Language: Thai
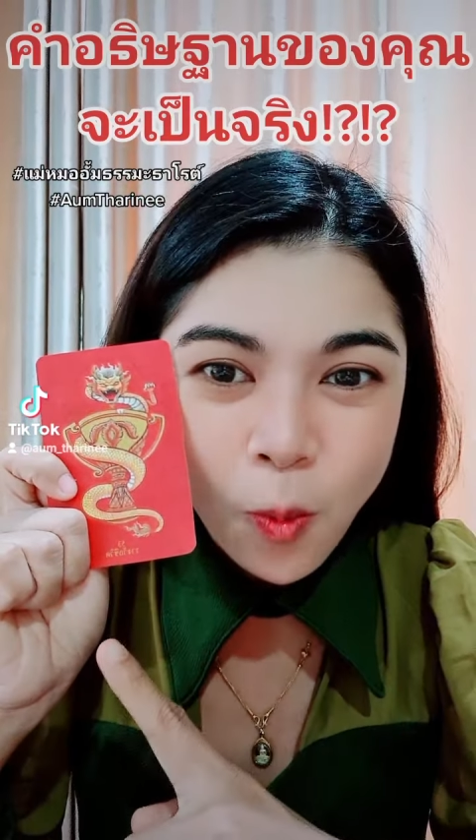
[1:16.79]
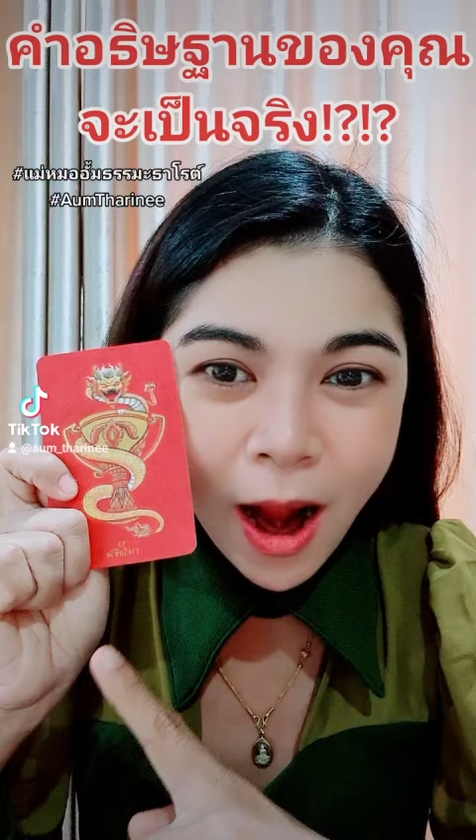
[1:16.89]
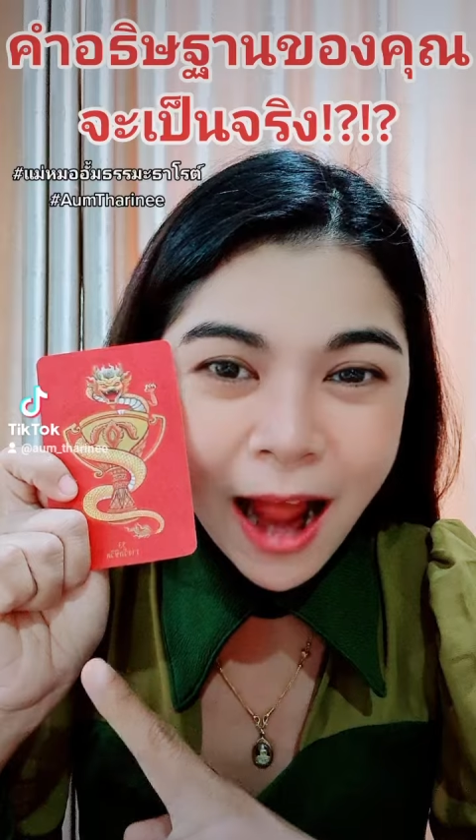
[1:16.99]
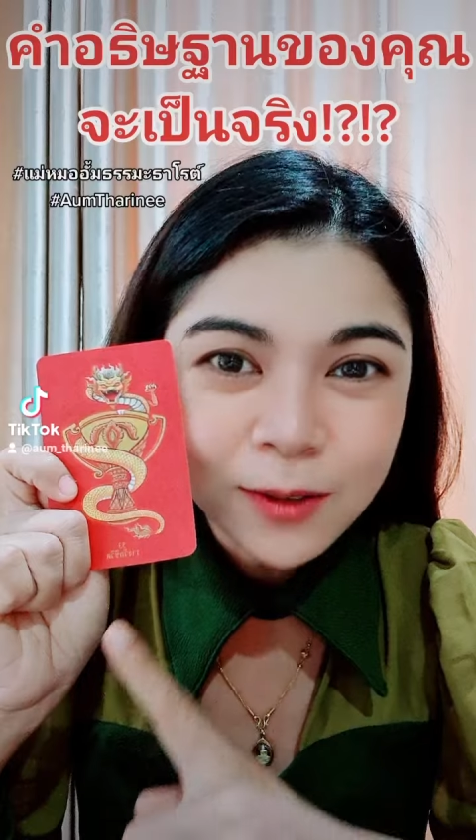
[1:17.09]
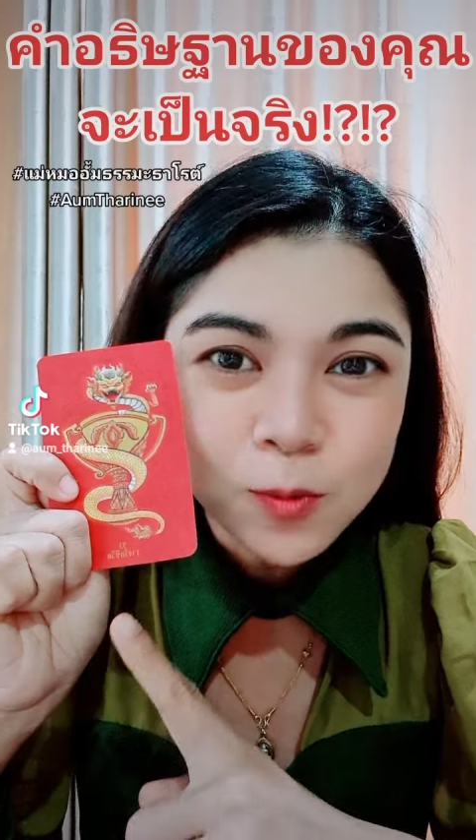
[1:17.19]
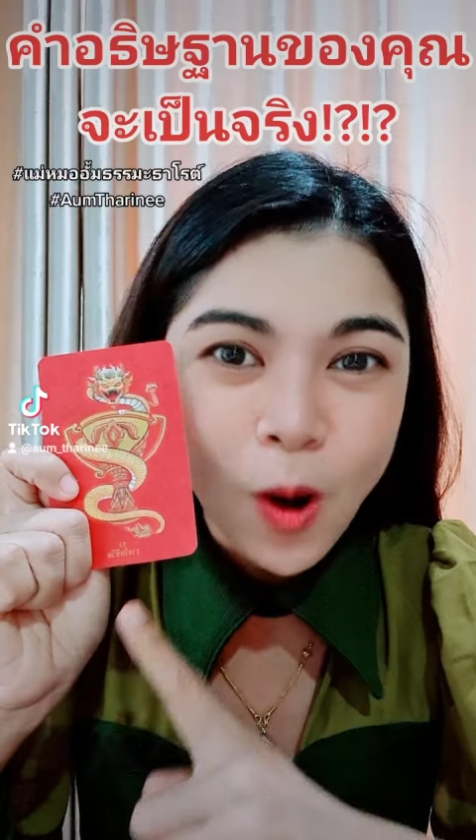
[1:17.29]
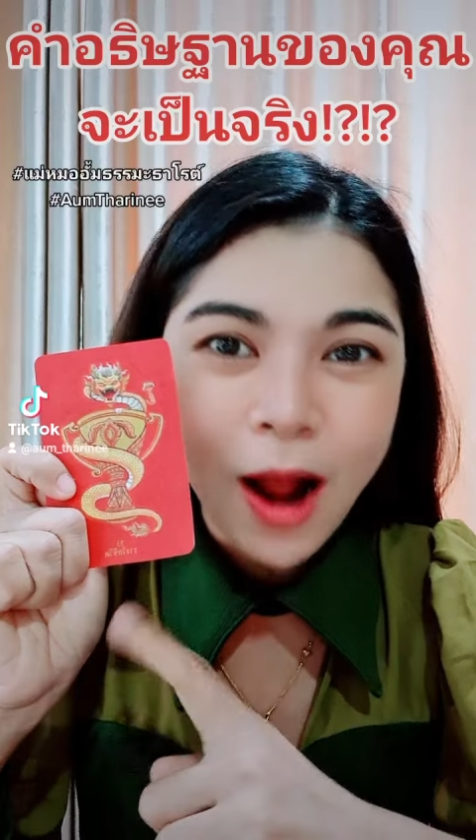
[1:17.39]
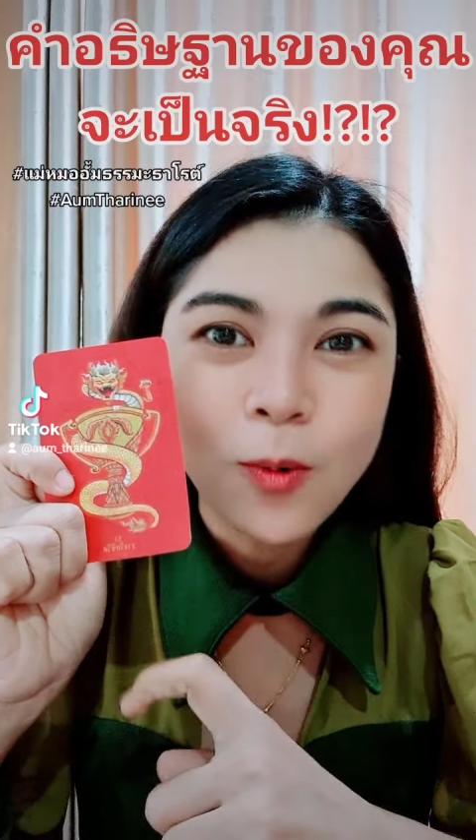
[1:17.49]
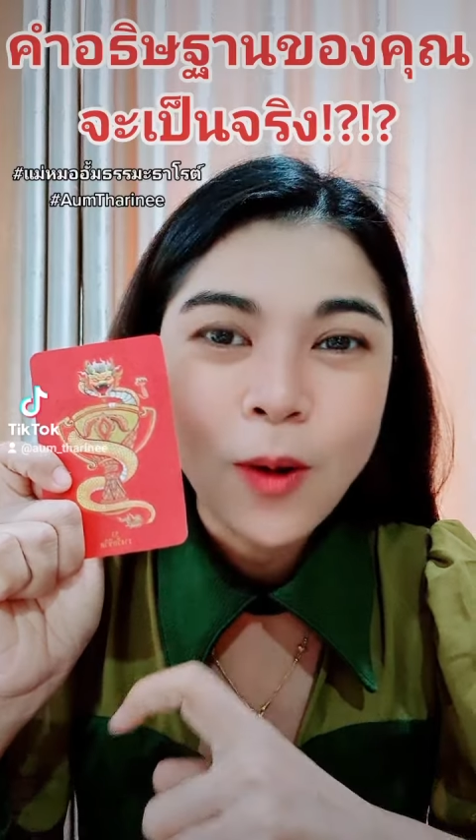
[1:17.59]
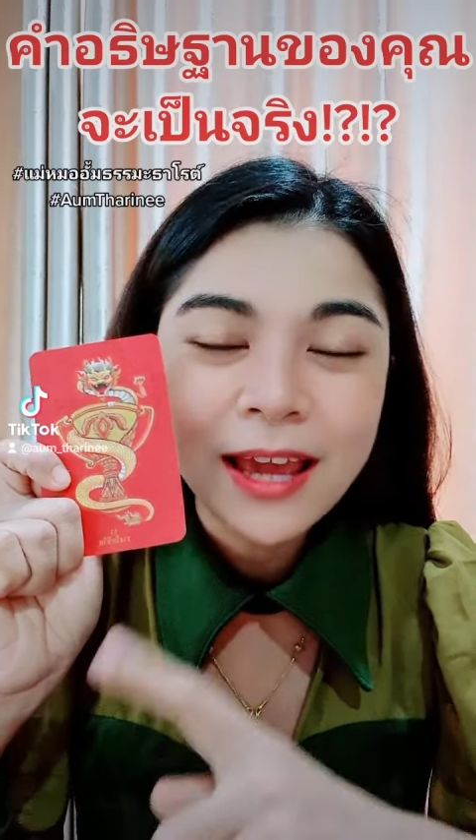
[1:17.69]
วาดหวั
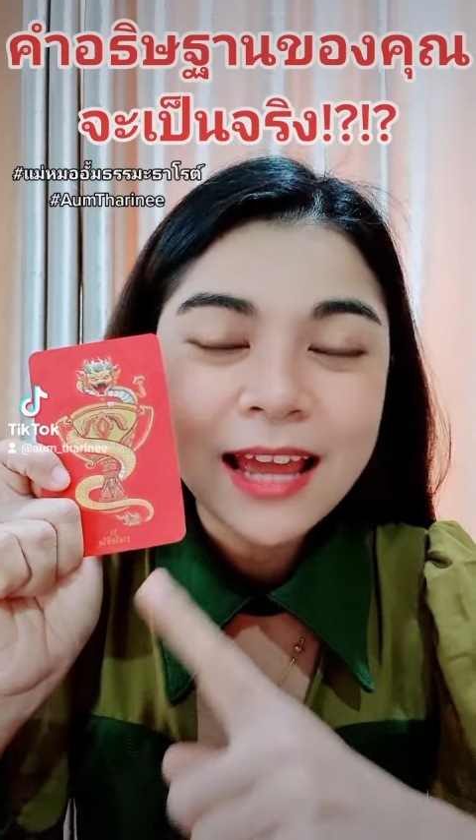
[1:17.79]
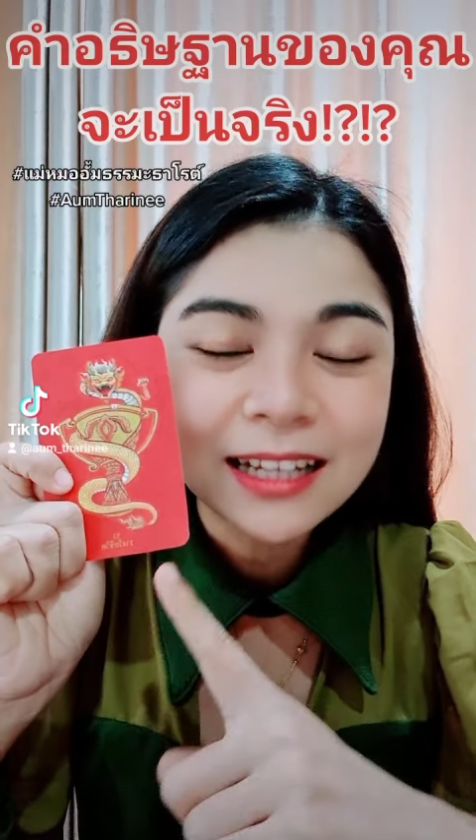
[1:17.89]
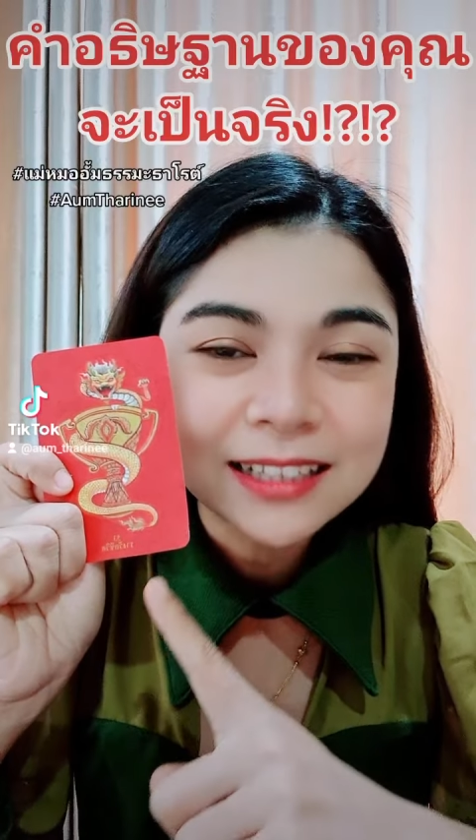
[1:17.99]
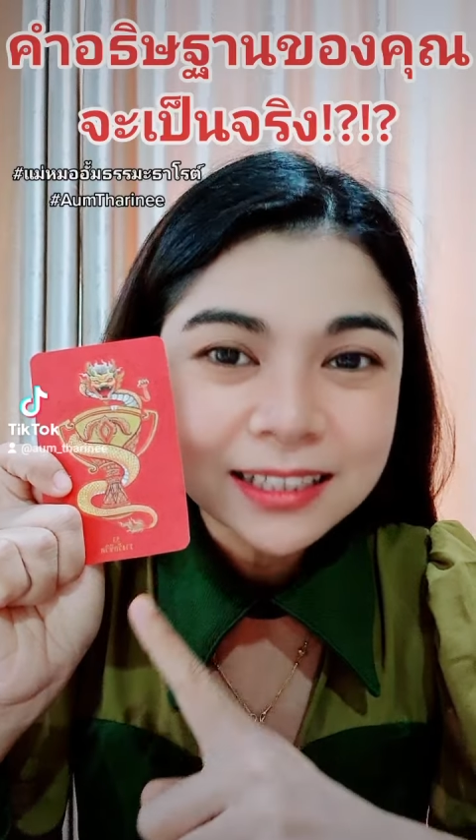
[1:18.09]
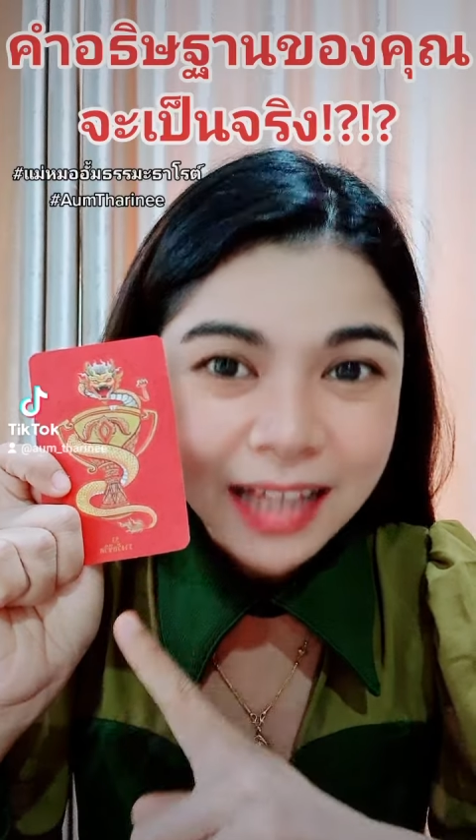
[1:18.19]
งไว้อธิษ